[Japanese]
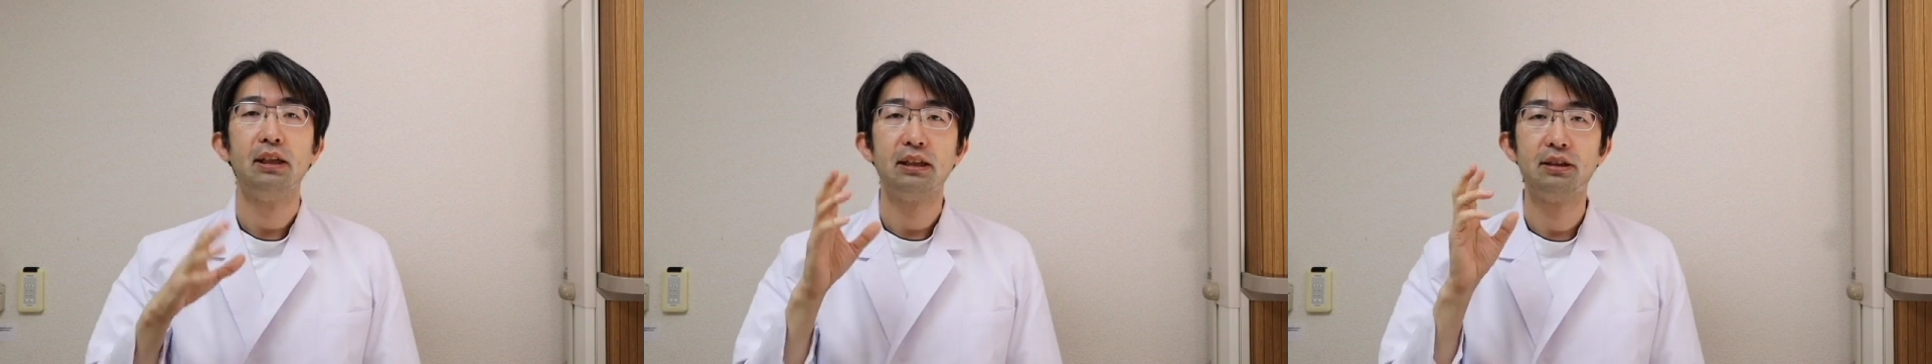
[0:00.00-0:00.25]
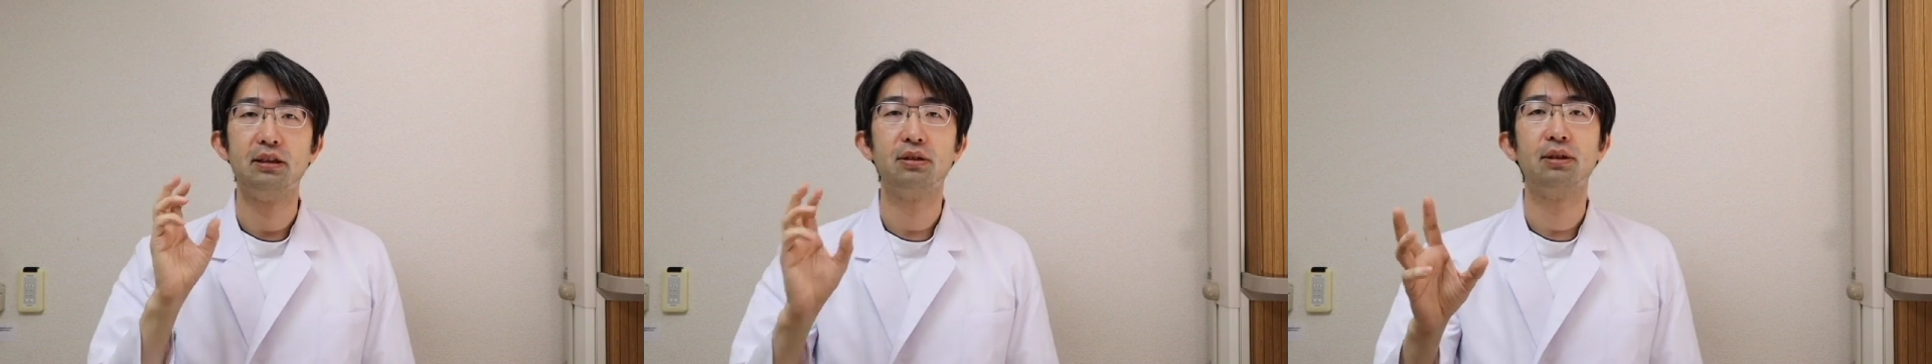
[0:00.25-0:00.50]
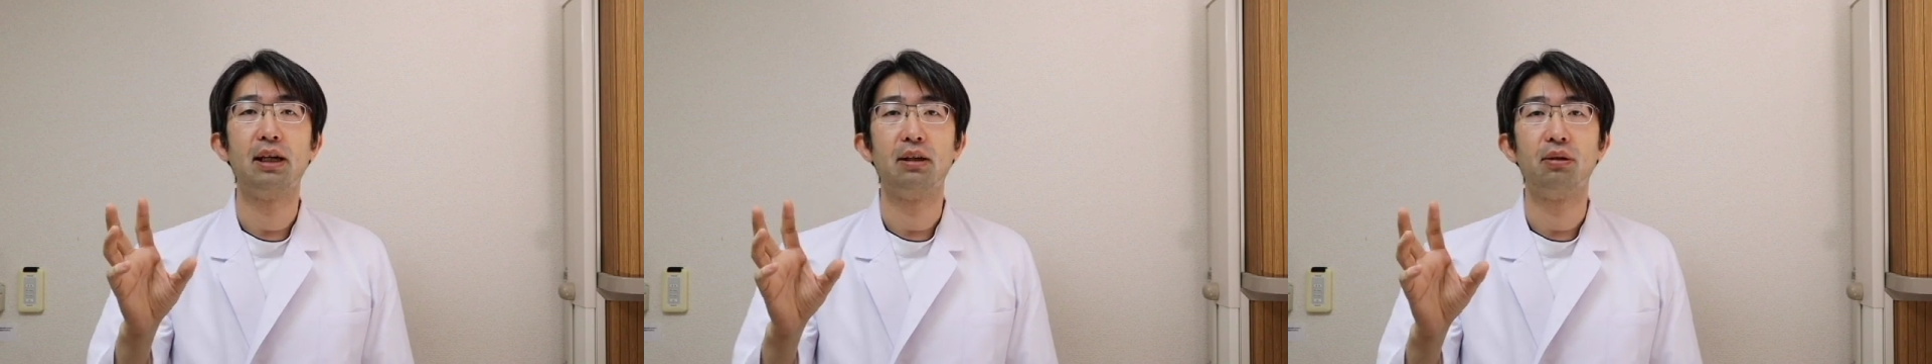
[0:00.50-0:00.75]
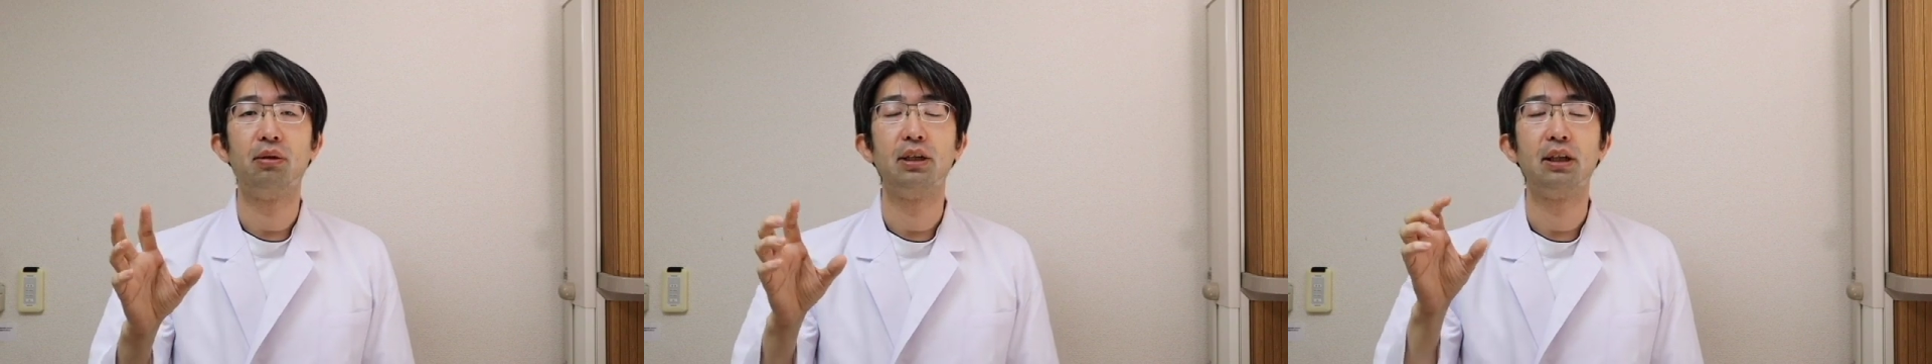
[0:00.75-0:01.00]
いや実
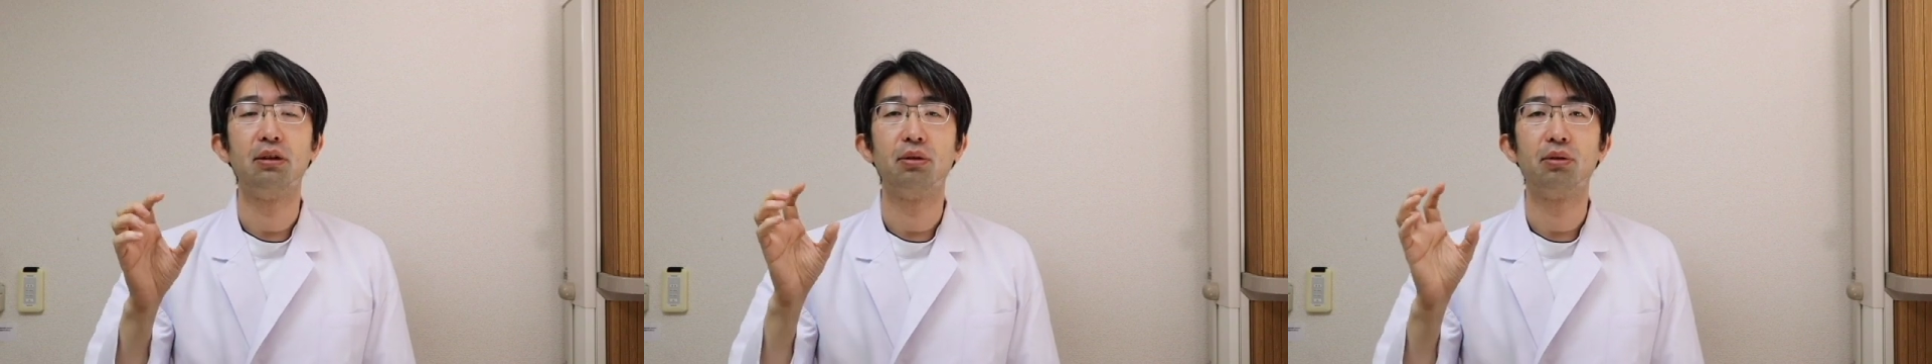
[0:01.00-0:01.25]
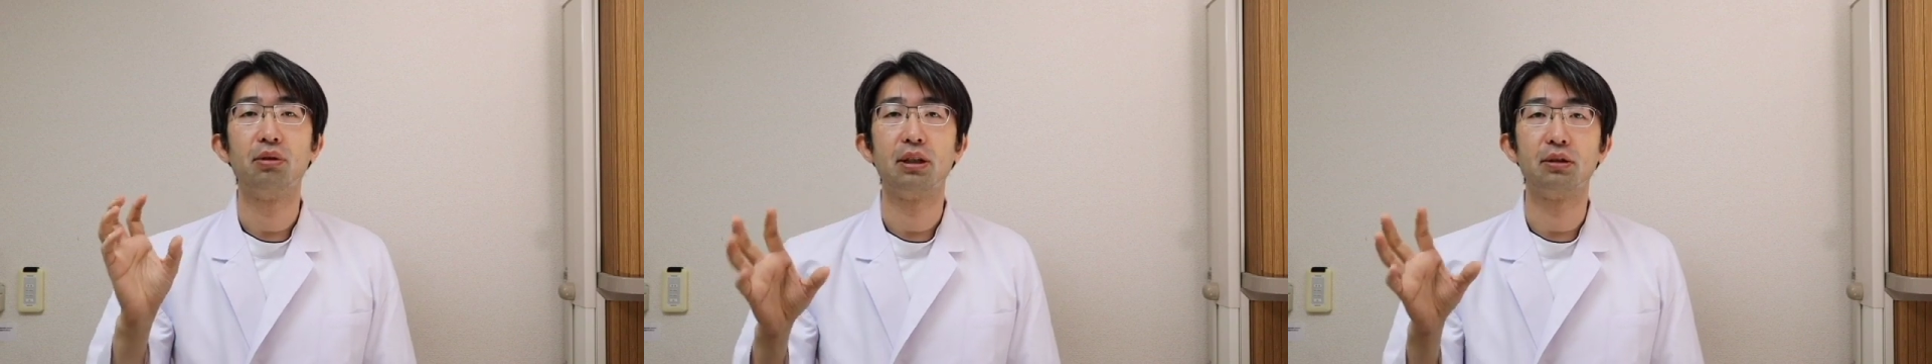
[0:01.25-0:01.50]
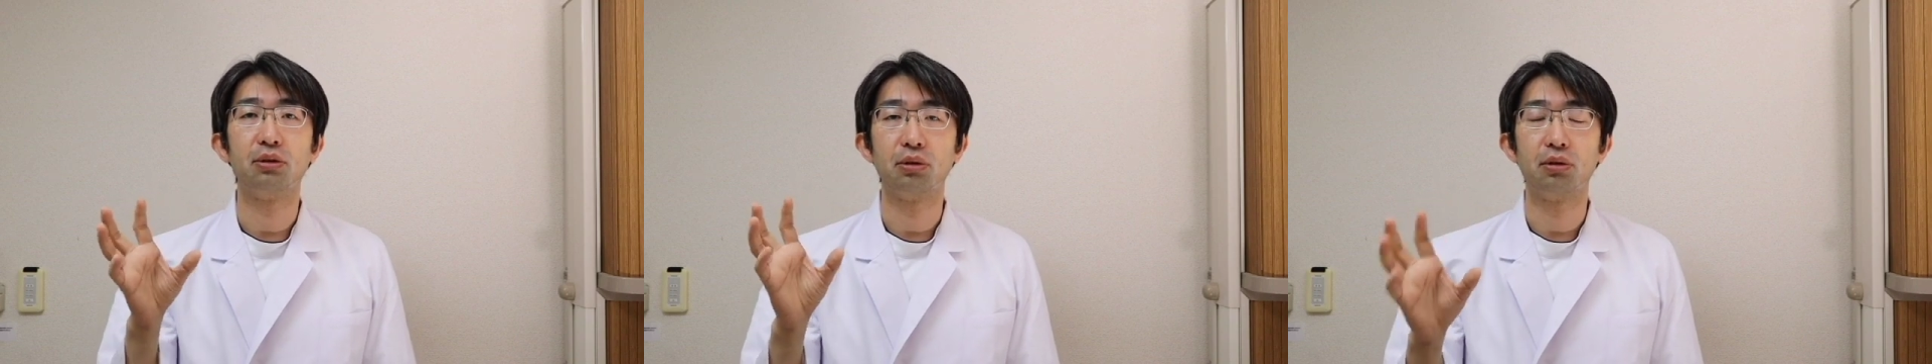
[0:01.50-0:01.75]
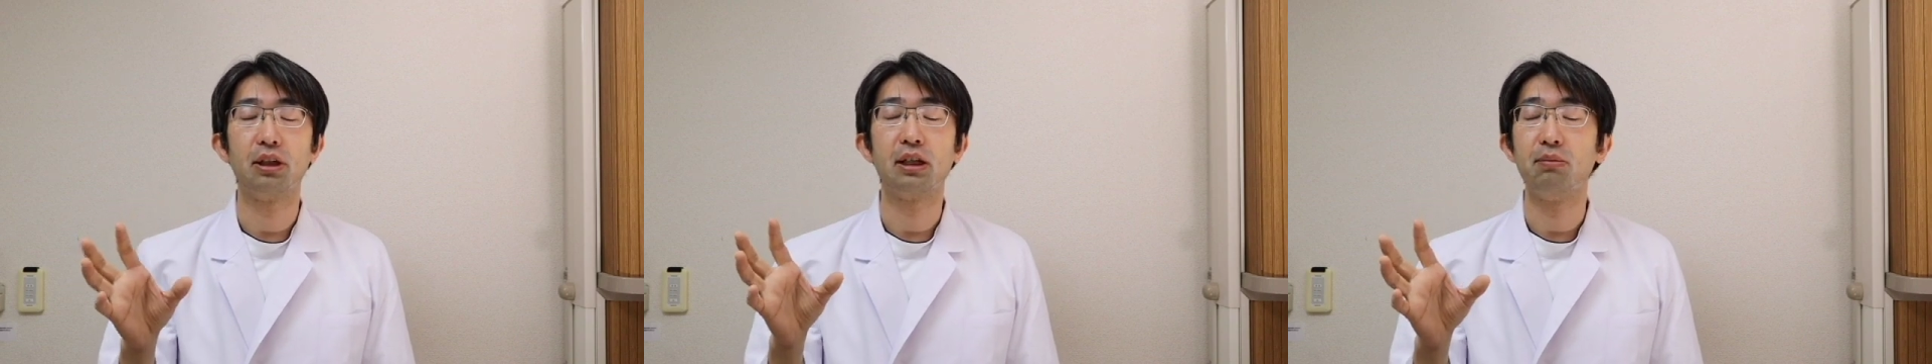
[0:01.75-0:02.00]
は折れてるところがちょっ
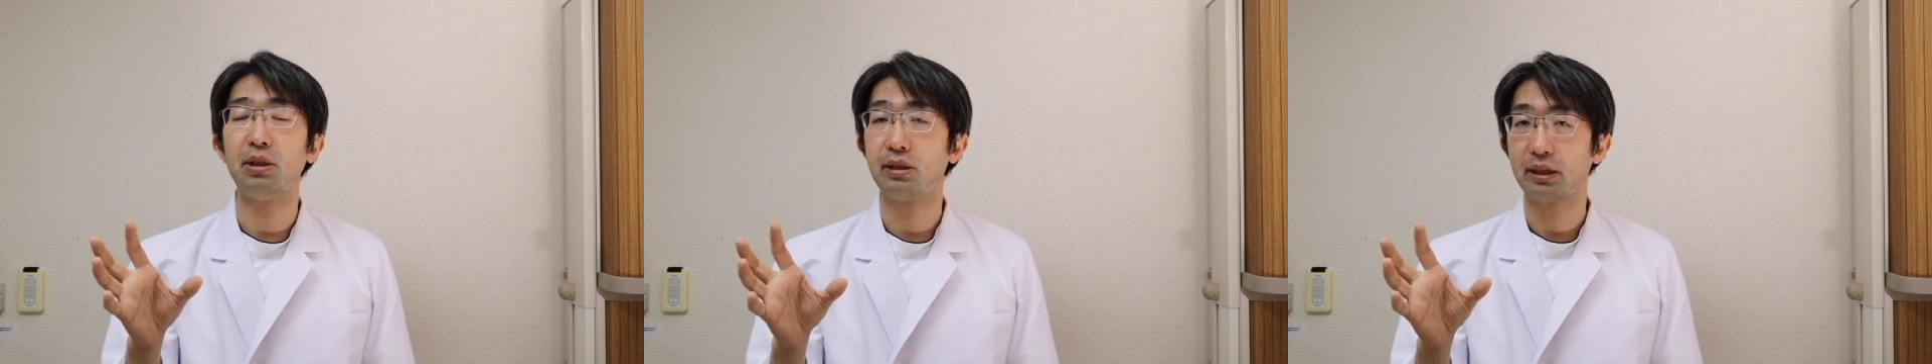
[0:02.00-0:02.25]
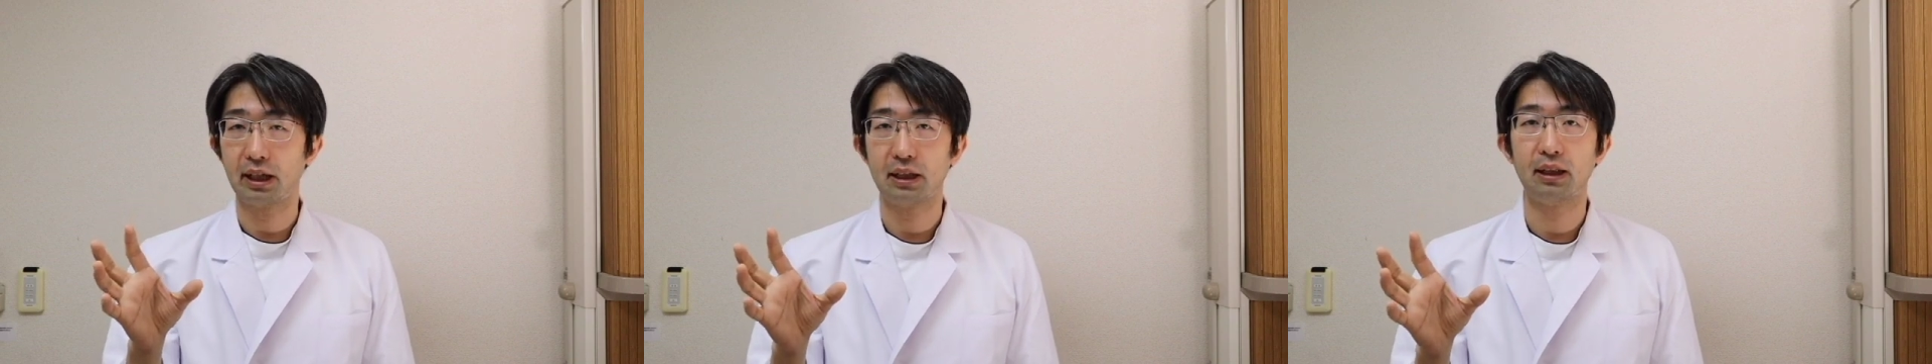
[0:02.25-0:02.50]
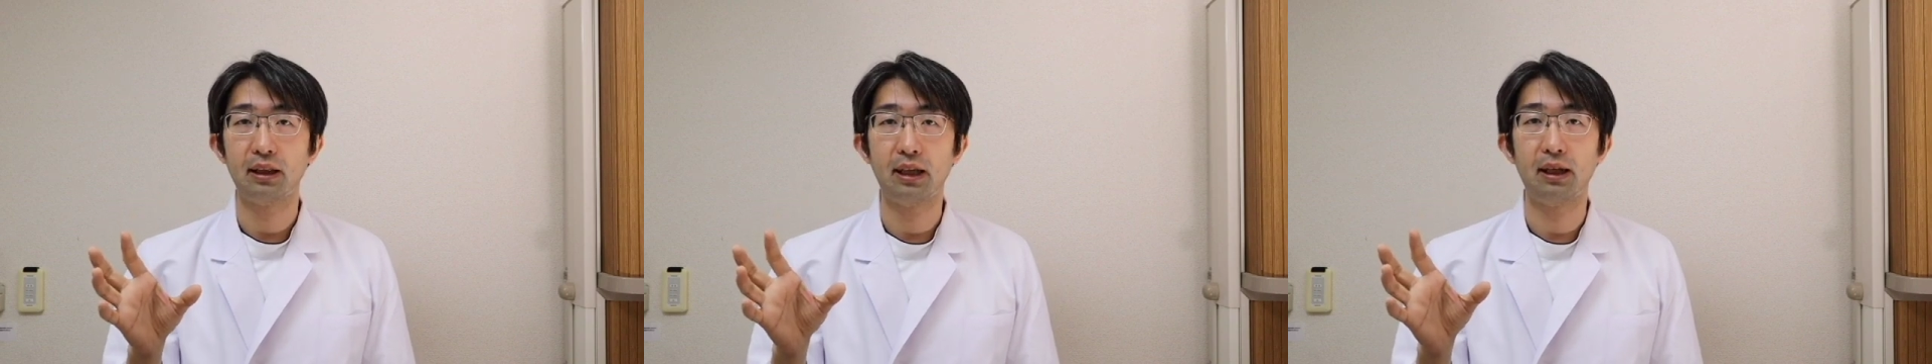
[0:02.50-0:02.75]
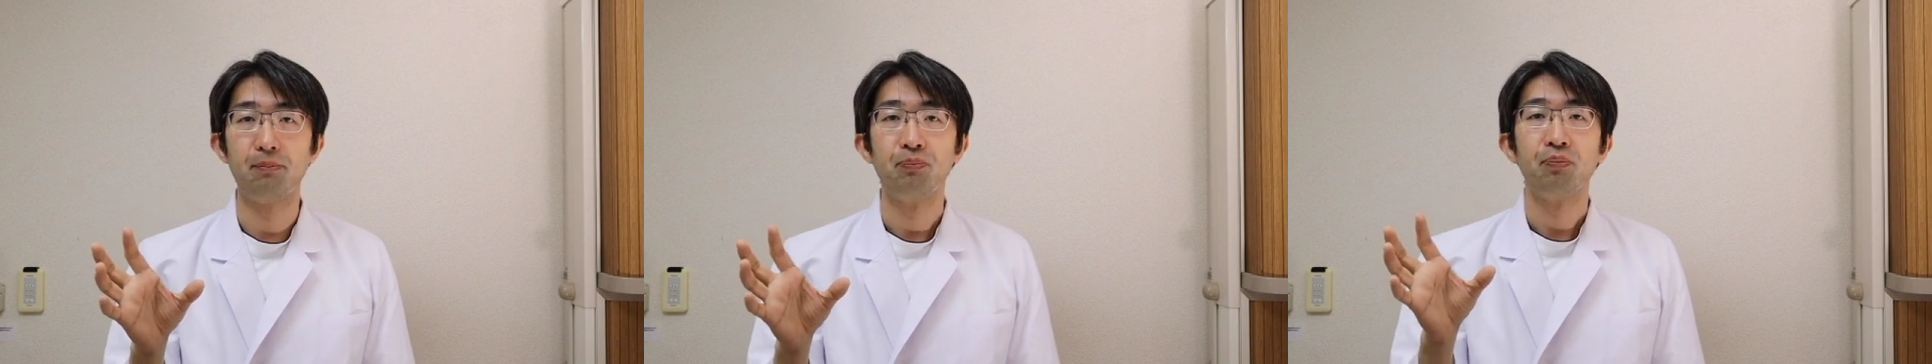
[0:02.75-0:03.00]
とだけ見つかっ
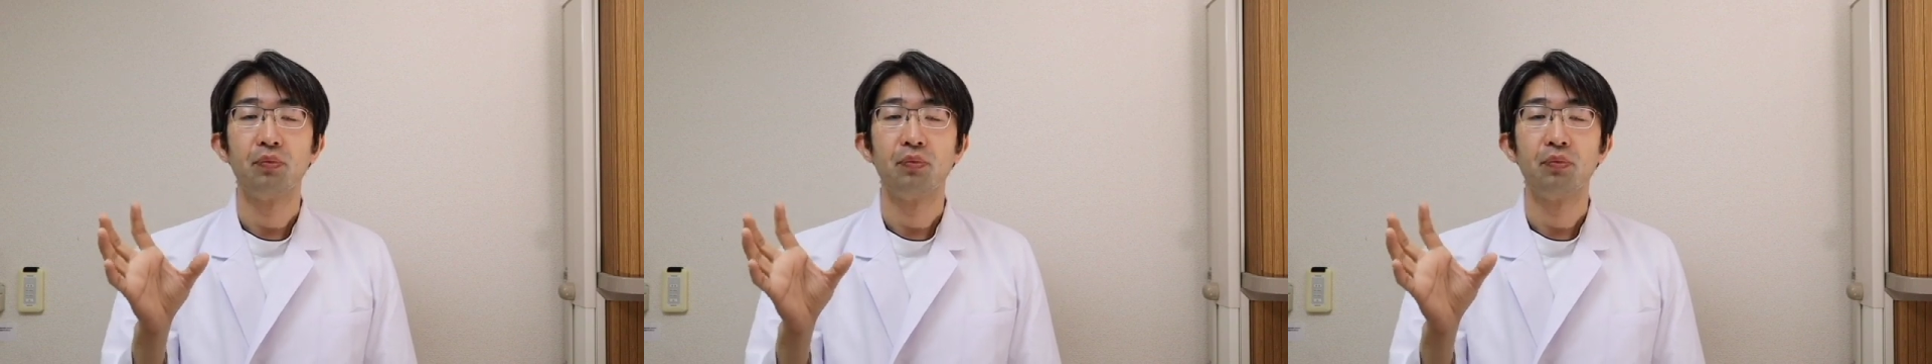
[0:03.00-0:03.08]
て